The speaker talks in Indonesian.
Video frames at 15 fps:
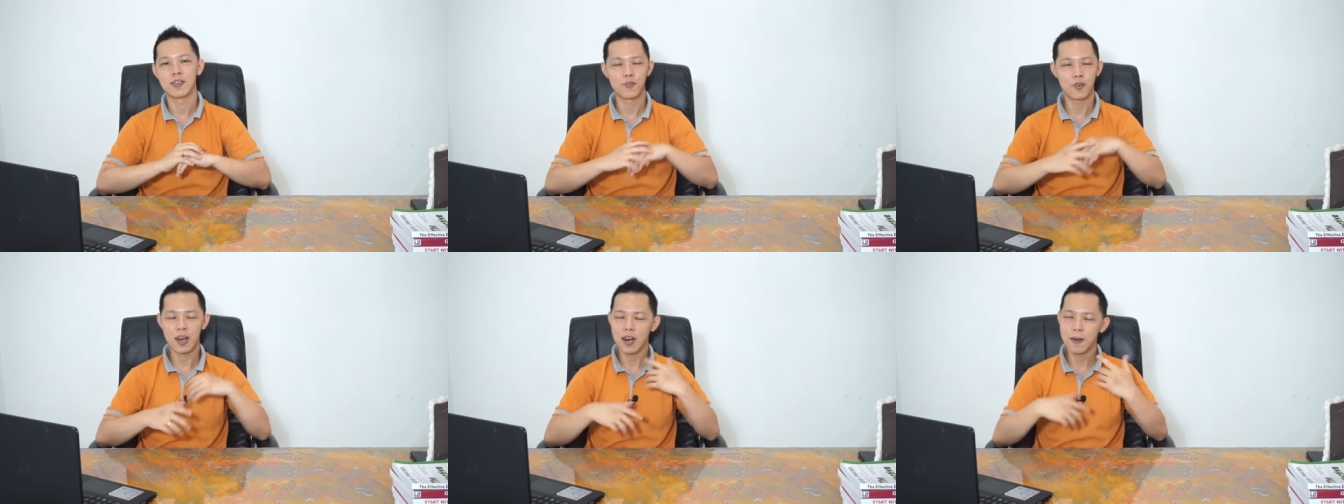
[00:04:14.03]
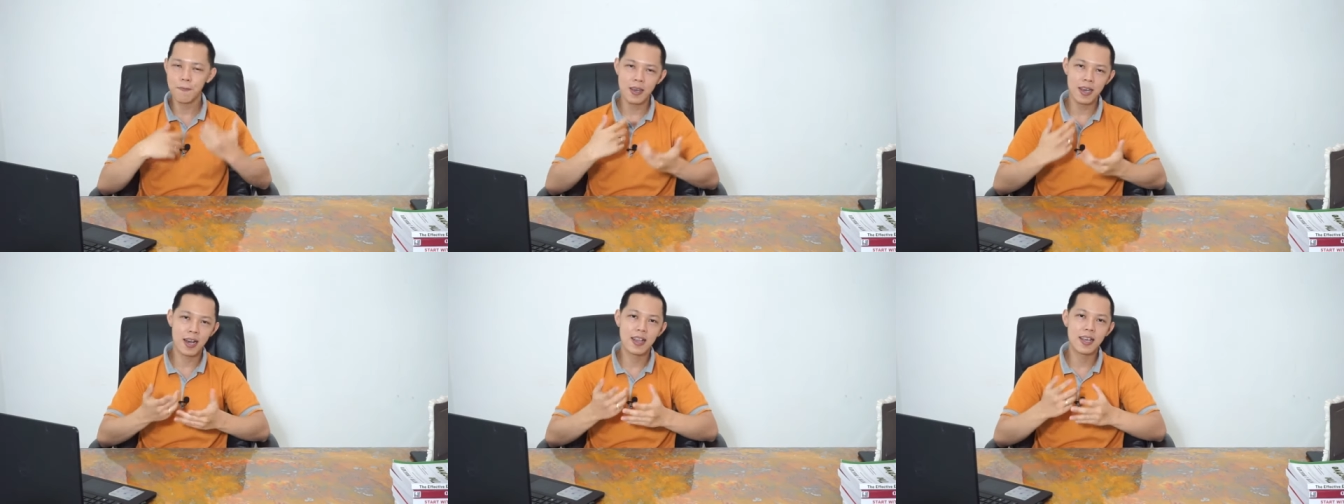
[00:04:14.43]
Kurang
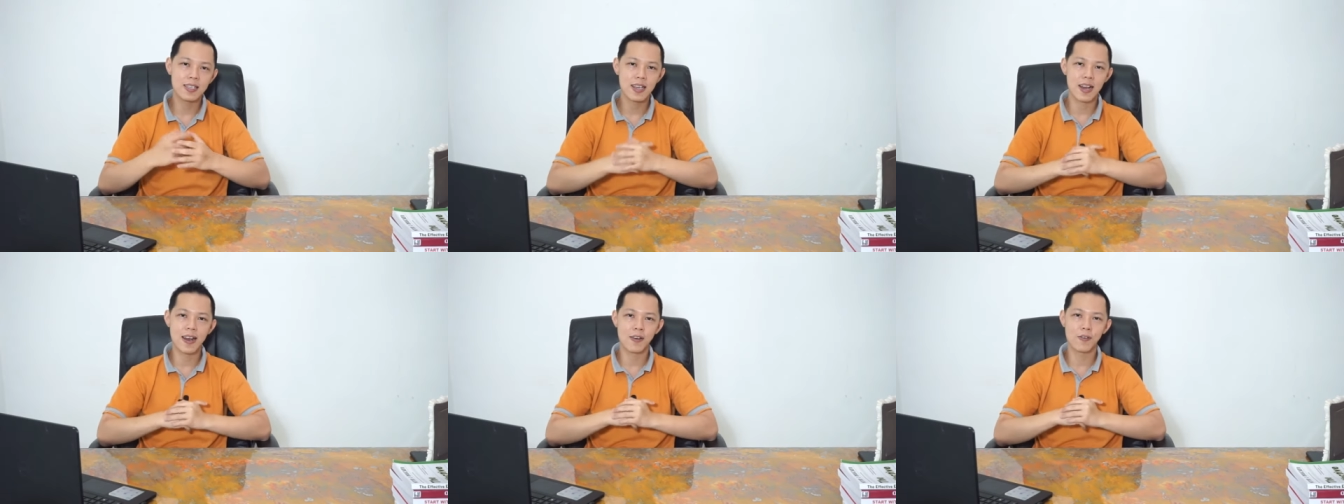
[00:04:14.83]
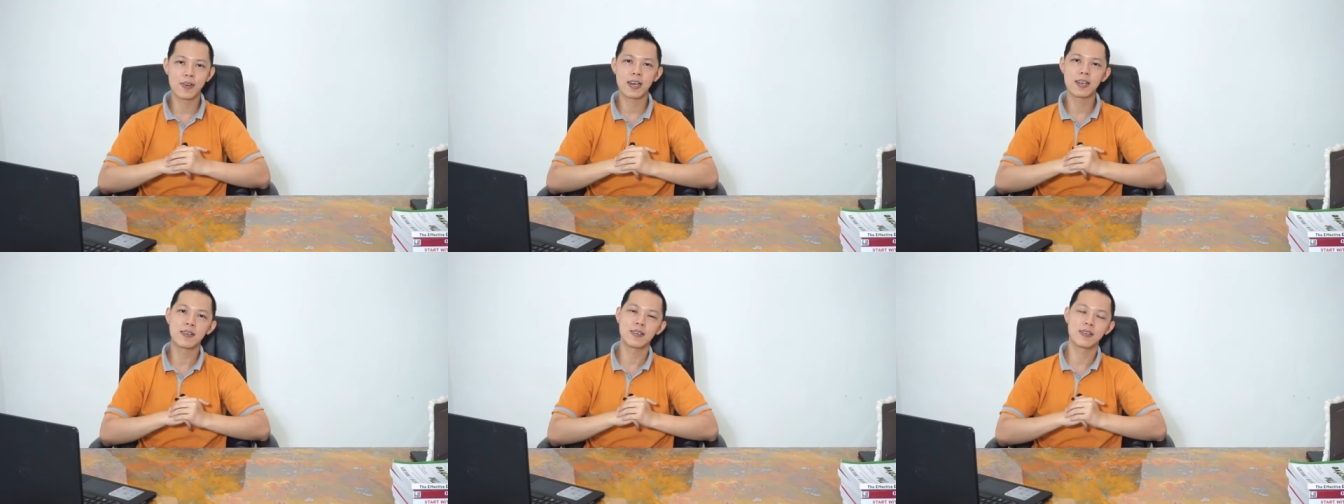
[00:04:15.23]
lebih hal yang saya
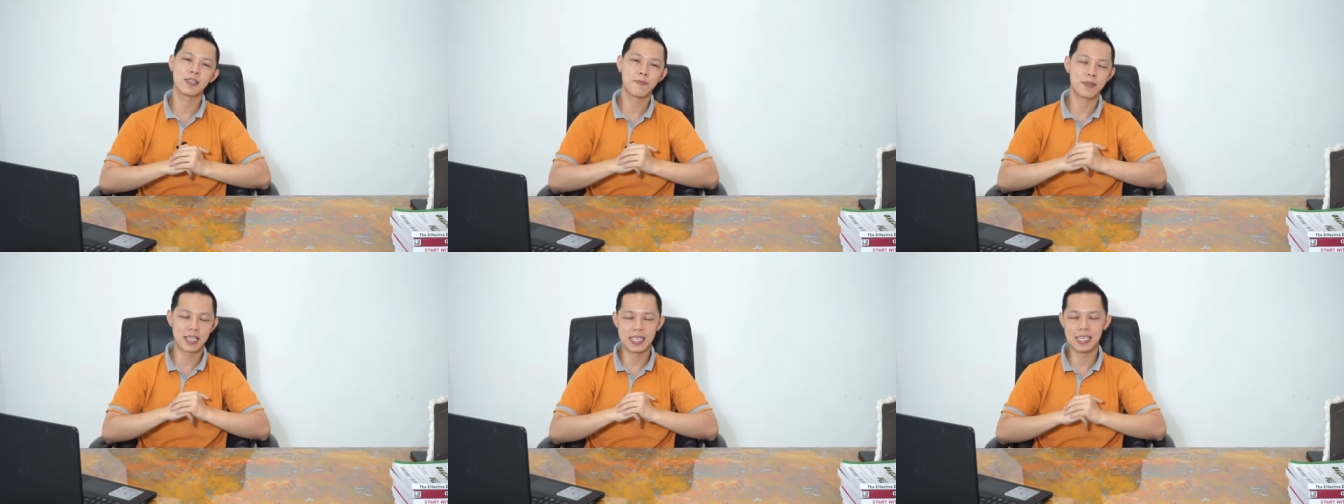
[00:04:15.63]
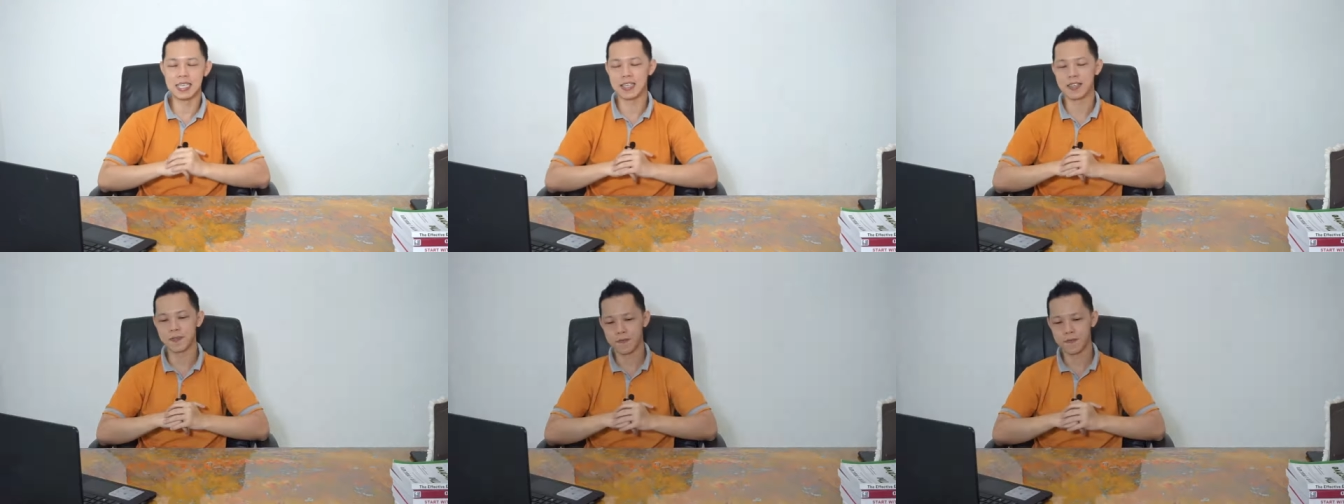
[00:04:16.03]
lakukan seperti ini.